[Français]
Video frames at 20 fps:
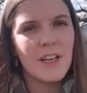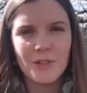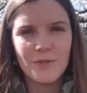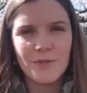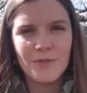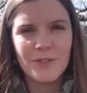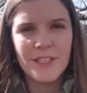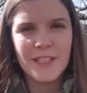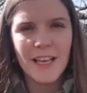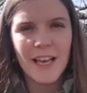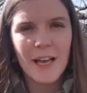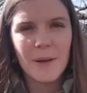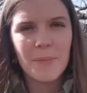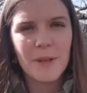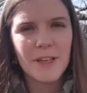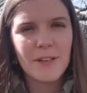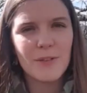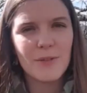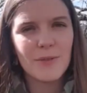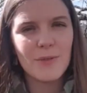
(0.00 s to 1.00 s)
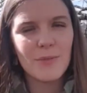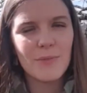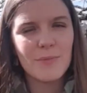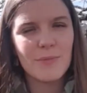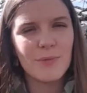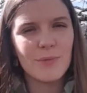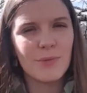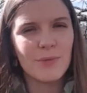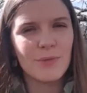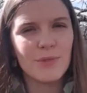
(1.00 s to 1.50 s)
Je vous dis à bientôt
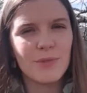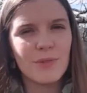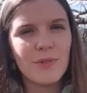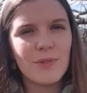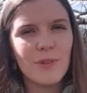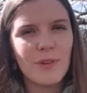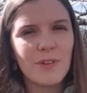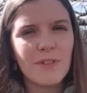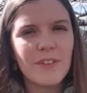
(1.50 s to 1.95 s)
pour d'autres